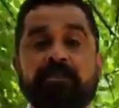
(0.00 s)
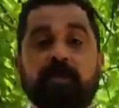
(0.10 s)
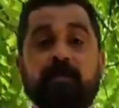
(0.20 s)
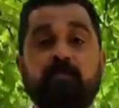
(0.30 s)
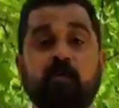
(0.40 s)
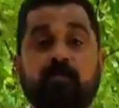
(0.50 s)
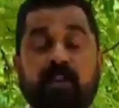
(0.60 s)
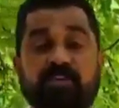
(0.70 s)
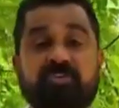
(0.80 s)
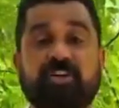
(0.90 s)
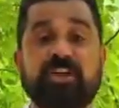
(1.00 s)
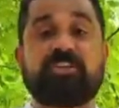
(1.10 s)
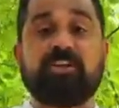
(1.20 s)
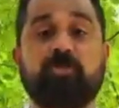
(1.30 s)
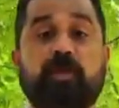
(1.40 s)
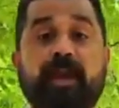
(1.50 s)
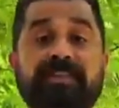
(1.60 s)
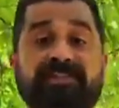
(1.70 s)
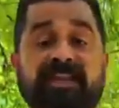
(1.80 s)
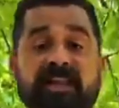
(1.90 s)
तब वो फ्रस्ट्रेशन जो है
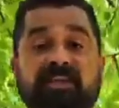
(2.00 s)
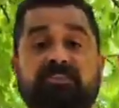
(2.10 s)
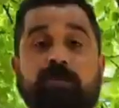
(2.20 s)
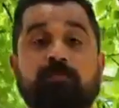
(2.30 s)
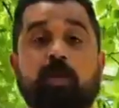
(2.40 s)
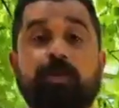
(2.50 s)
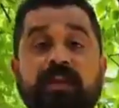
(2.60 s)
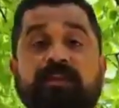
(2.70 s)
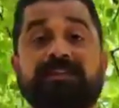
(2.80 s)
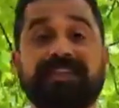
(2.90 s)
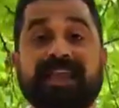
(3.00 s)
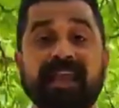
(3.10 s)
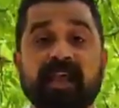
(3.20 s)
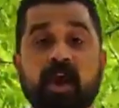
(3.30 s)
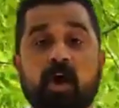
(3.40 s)
इस तरह के शब्दों में निकलती है